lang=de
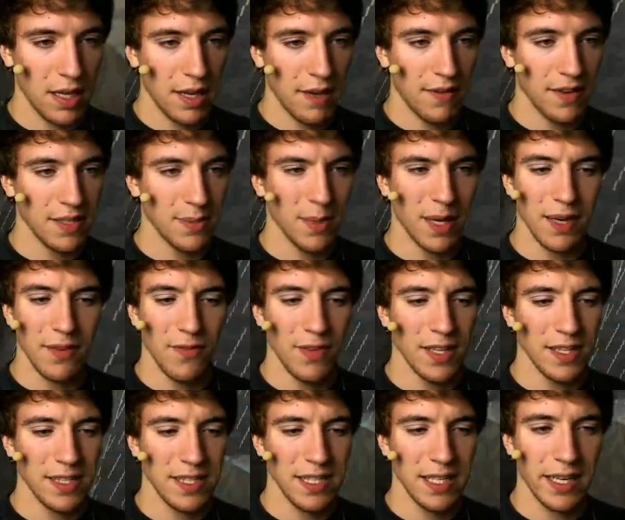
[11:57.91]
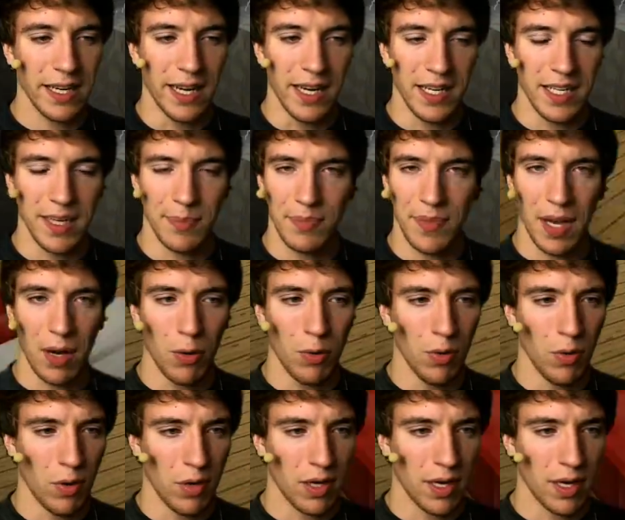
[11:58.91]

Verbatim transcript: Was machen wir jetzt hier rein? Ich habe da auch noch